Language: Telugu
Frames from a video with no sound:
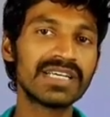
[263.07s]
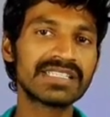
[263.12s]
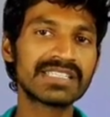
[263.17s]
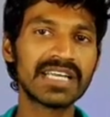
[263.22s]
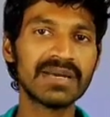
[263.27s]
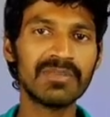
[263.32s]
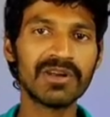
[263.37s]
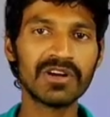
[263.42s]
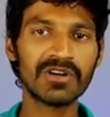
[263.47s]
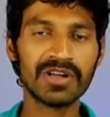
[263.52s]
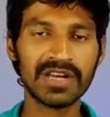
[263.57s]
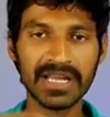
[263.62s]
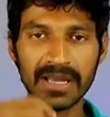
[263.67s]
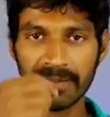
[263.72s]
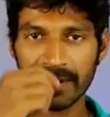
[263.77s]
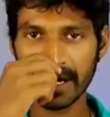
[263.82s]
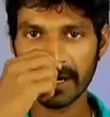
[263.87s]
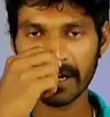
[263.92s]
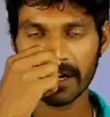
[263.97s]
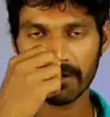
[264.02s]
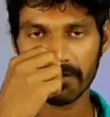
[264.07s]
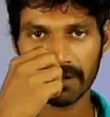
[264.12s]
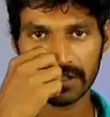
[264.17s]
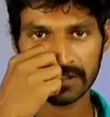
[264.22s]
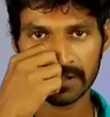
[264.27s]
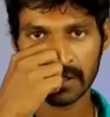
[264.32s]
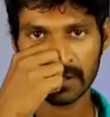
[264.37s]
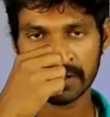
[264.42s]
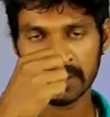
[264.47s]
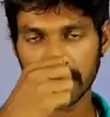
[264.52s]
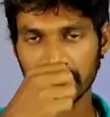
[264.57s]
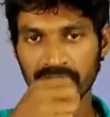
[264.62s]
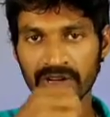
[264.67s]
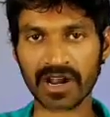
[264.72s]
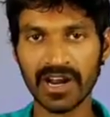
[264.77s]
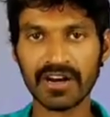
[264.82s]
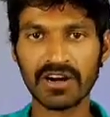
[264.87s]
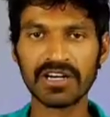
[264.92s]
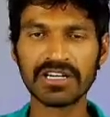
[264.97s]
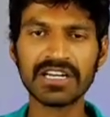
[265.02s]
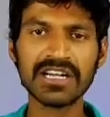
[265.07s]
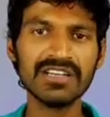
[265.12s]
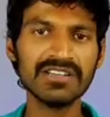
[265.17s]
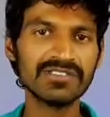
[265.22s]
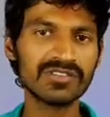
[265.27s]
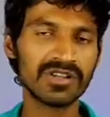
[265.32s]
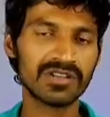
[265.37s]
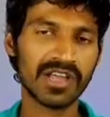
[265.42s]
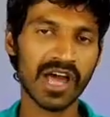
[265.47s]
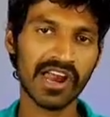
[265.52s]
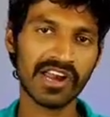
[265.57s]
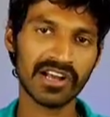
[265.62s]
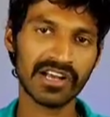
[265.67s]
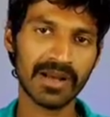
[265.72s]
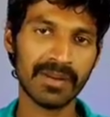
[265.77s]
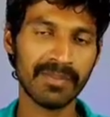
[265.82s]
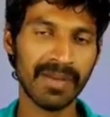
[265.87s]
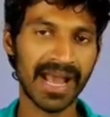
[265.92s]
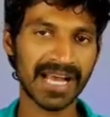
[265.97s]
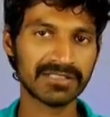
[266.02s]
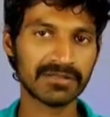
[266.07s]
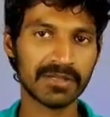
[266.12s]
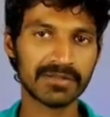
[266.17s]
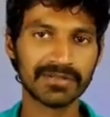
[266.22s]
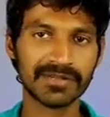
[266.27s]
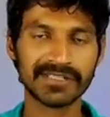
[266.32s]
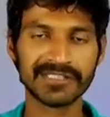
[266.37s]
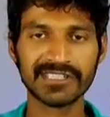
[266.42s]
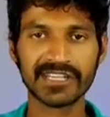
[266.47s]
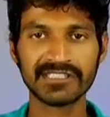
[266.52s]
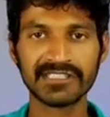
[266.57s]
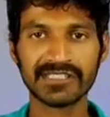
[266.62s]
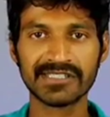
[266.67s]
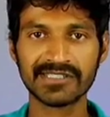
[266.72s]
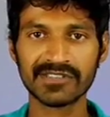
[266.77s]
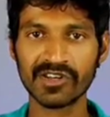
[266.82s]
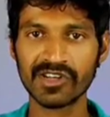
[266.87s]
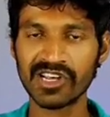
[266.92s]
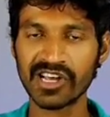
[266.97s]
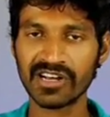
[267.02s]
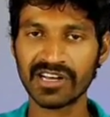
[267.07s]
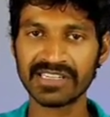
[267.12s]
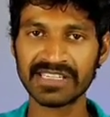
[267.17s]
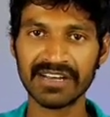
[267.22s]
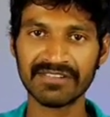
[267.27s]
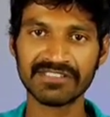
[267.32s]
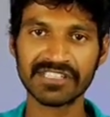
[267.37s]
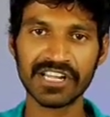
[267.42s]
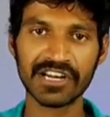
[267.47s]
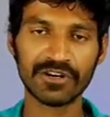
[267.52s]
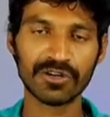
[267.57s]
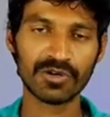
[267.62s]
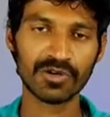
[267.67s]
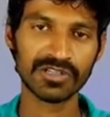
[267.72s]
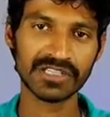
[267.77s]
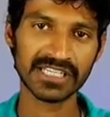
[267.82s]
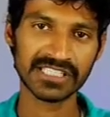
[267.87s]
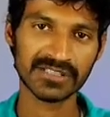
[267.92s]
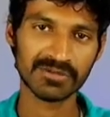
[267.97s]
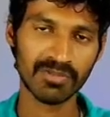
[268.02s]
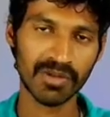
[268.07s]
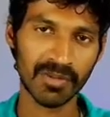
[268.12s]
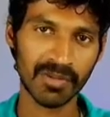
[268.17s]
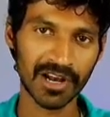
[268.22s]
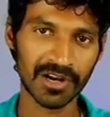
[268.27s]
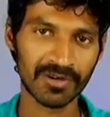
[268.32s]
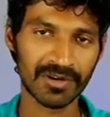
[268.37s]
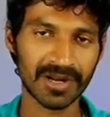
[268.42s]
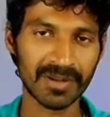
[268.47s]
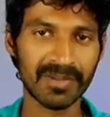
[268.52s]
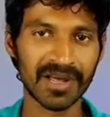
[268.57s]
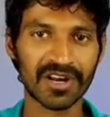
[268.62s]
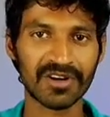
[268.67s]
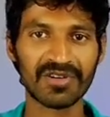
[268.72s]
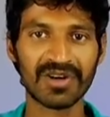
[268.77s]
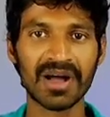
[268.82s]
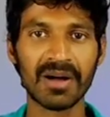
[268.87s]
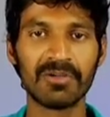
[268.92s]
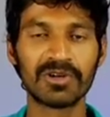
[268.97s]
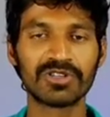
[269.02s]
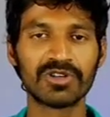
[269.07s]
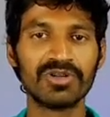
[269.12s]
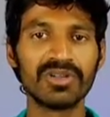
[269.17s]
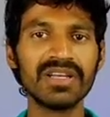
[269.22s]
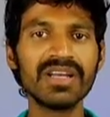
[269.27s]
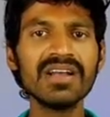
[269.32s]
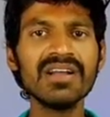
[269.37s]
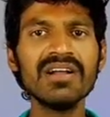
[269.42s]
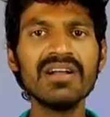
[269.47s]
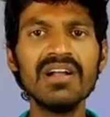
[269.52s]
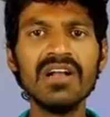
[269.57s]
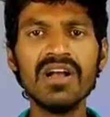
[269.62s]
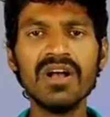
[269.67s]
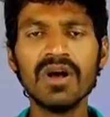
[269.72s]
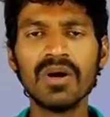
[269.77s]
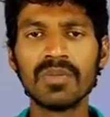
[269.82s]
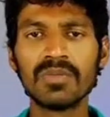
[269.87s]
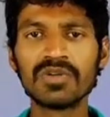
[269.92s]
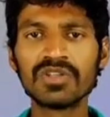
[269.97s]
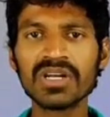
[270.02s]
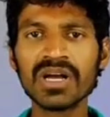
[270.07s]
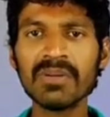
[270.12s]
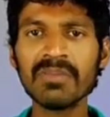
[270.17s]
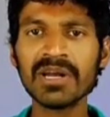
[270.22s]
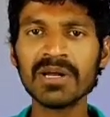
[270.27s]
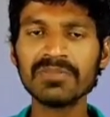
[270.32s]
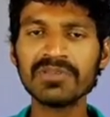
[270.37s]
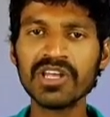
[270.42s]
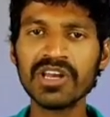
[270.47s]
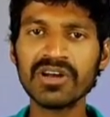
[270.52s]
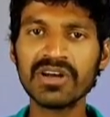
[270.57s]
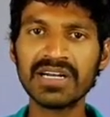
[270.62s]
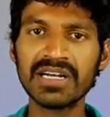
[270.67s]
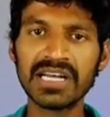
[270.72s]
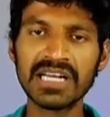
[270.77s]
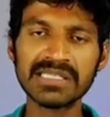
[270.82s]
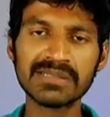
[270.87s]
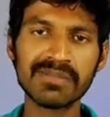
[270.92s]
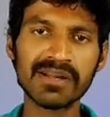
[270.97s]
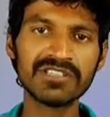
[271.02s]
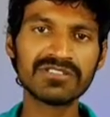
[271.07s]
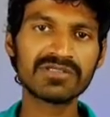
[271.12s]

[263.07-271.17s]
ఎస్కి మనకు రీబ్రాండెడ్ వర్షన్ అని చెప్తున్నారు కాబట్టి సో దాని యొక్క మ్యాక్సిమం స్పెసిఫికేషన్స్ ఈ యొక్క ఎఫ్ జీరో టూ ఎస్ మొబైల్ కూడా మనకు రాబోతుంది ముందుగా మనం దీని యొక్క డిస్ప్లే